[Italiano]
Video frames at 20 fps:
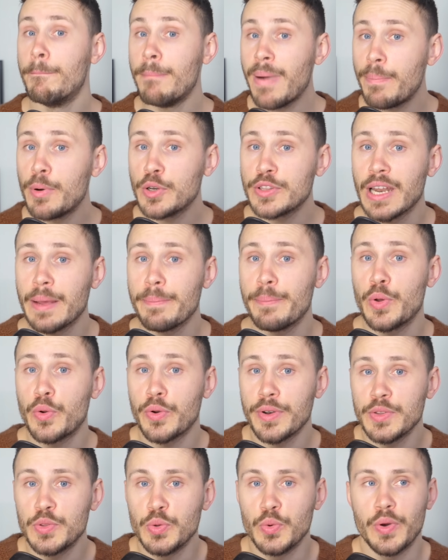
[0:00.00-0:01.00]
ma
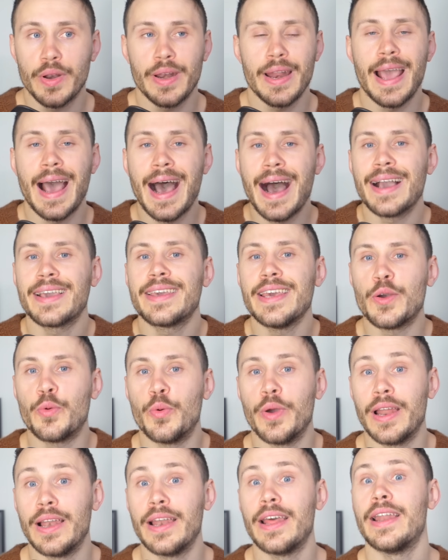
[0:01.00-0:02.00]
potrebbero ridurre anche
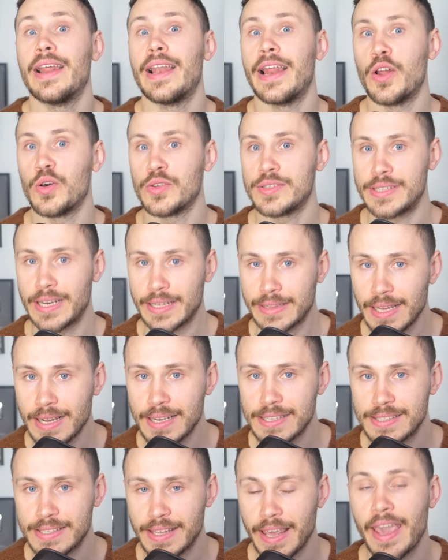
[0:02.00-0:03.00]
quelle nelle nostre
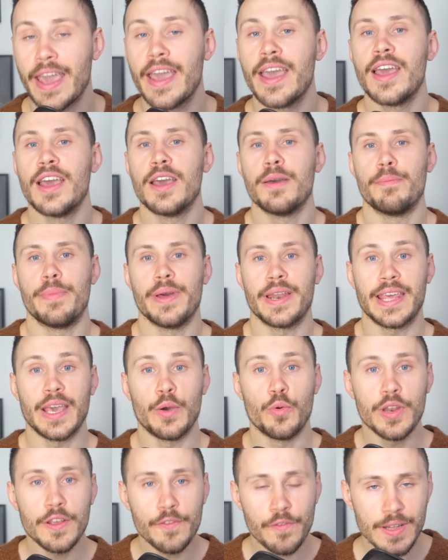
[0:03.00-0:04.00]
tasche,
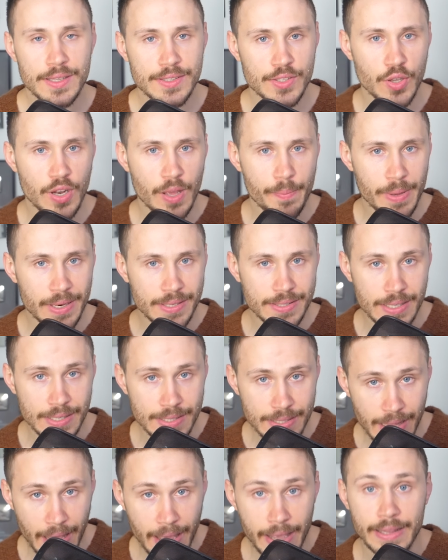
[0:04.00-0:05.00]
perché un'inflazione
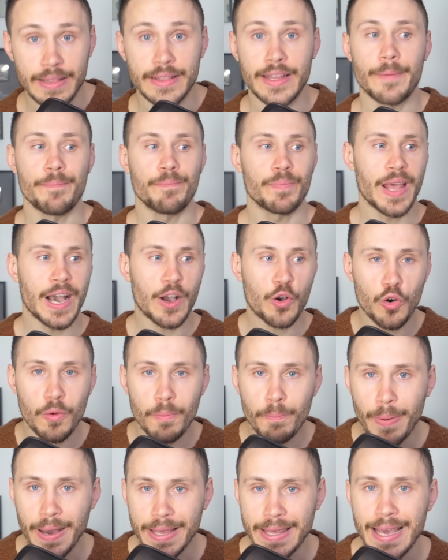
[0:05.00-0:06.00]
persistente,
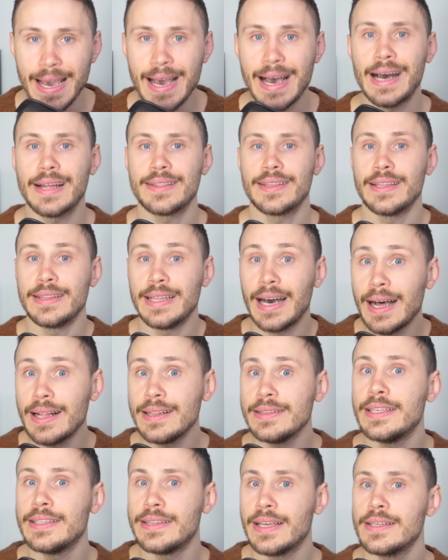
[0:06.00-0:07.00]
accompagnata da
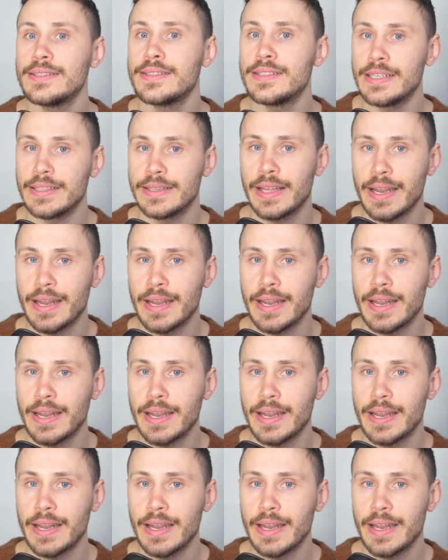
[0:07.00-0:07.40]
alti tassi di